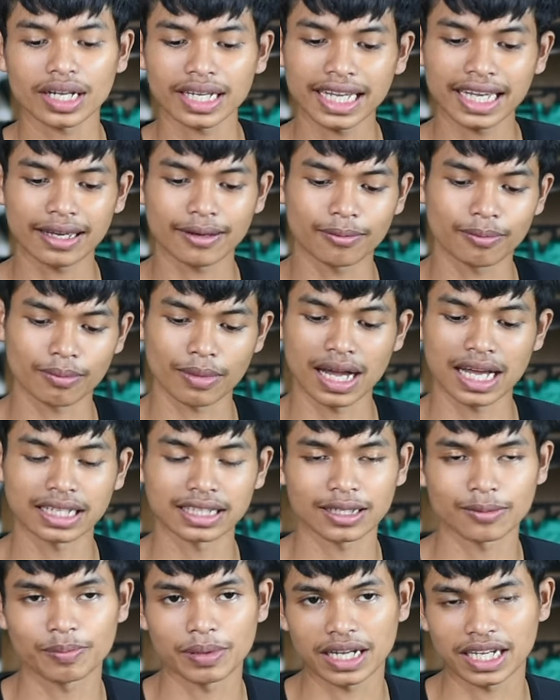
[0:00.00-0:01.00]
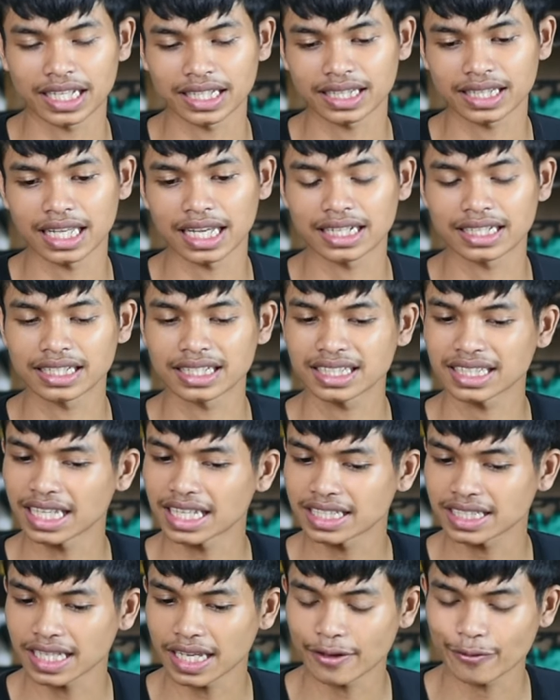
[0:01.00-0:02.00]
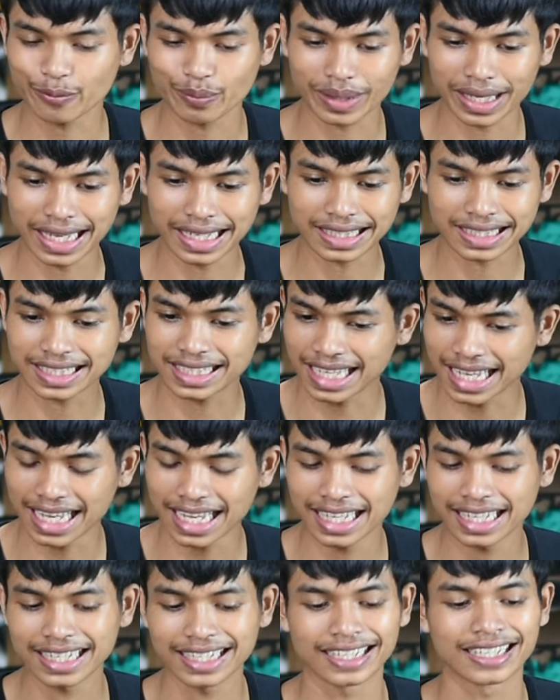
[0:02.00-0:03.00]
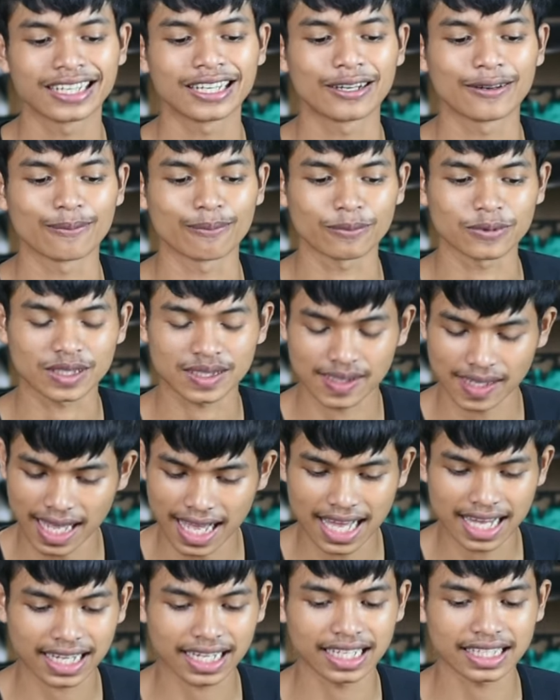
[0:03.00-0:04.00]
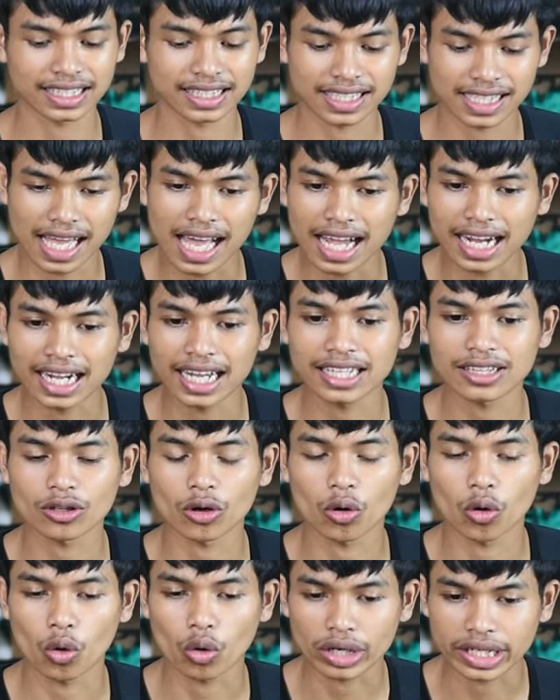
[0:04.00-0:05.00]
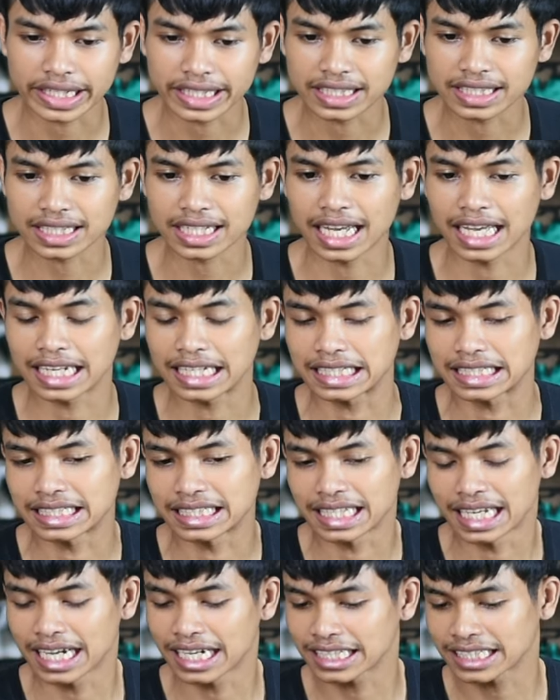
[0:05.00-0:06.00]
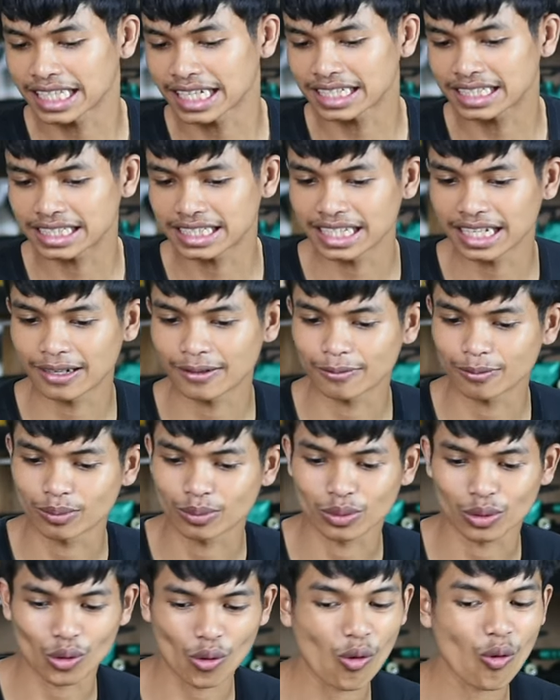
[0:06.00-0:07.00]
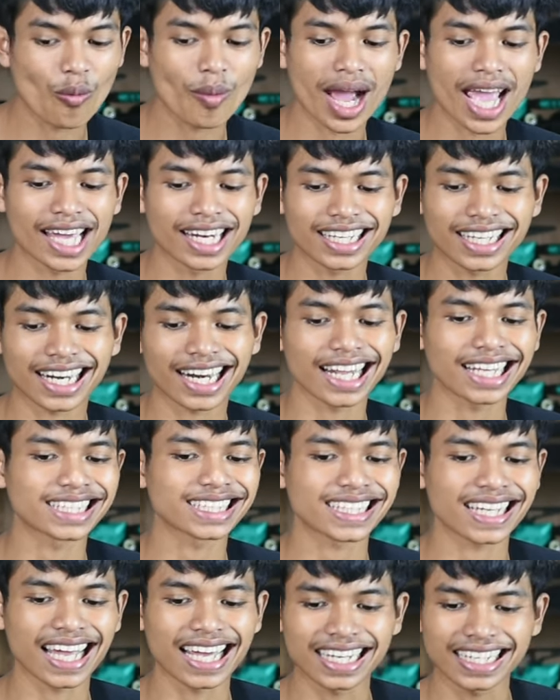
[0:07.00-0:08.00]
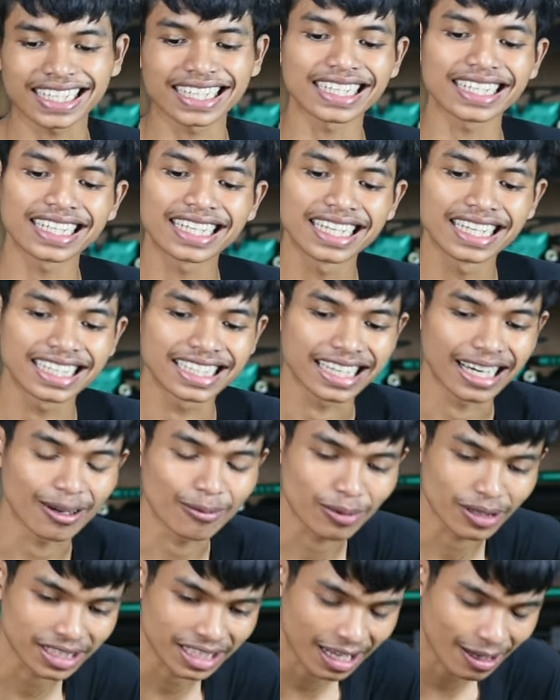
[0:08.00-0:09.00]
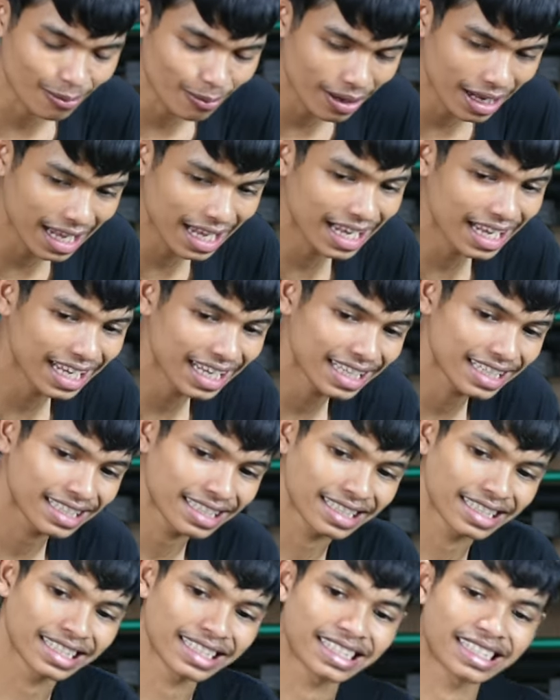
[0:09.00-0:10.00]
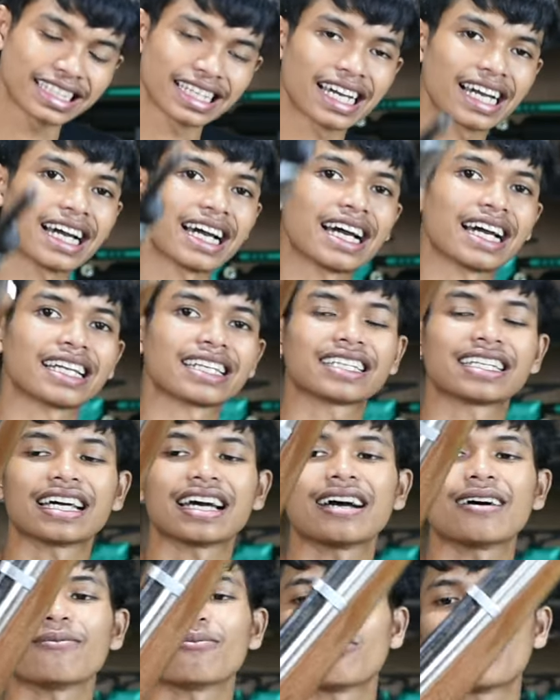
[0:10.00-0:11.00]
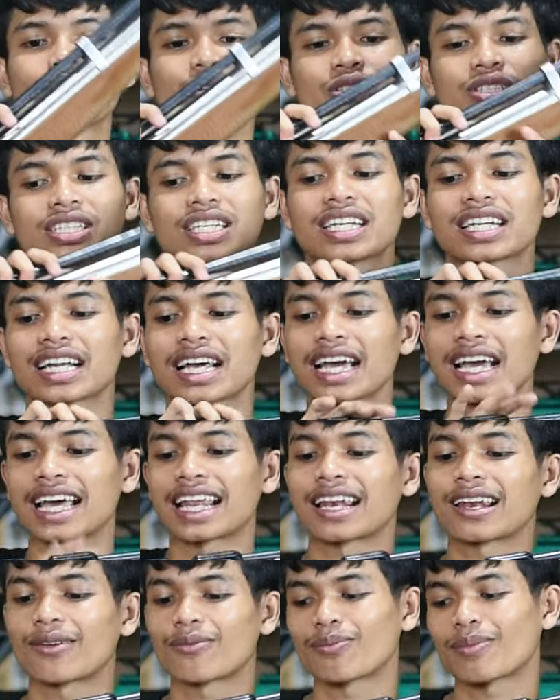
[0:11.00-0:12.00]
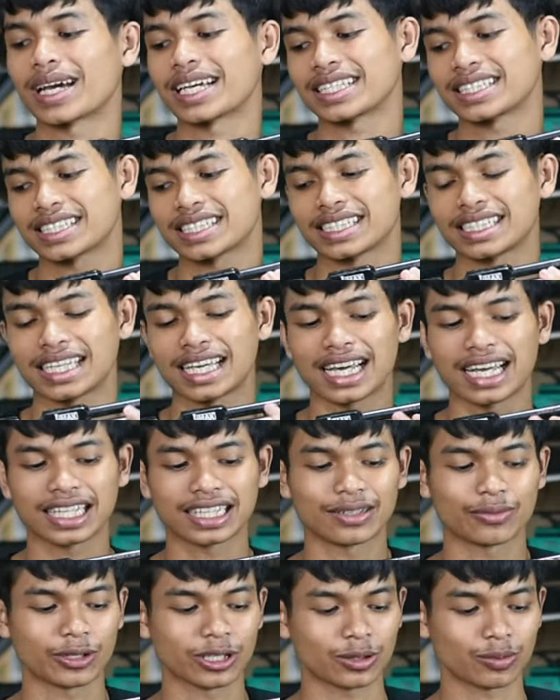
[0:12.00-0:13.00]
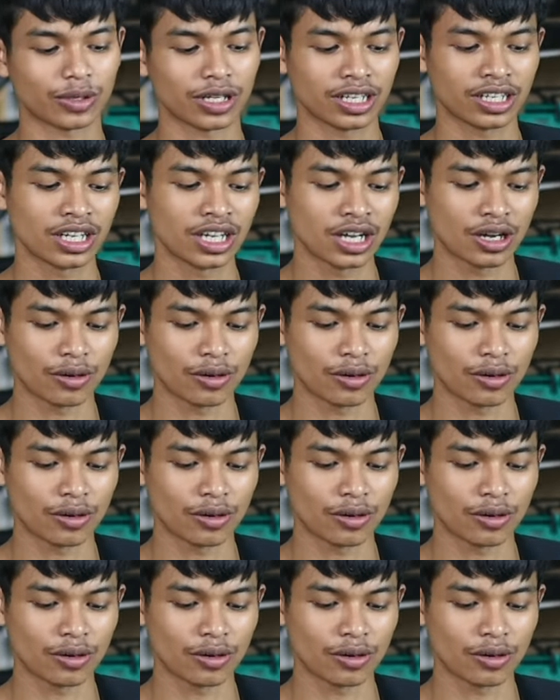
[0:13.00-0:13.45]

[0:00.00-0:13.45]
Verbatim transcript: okay, mantap banget tadi tes FPS nya sangat-sangat oke okay sekali yang tadi yang lumayan keras sekali yang pertama ini dia ada Moser L Max ya teman-teman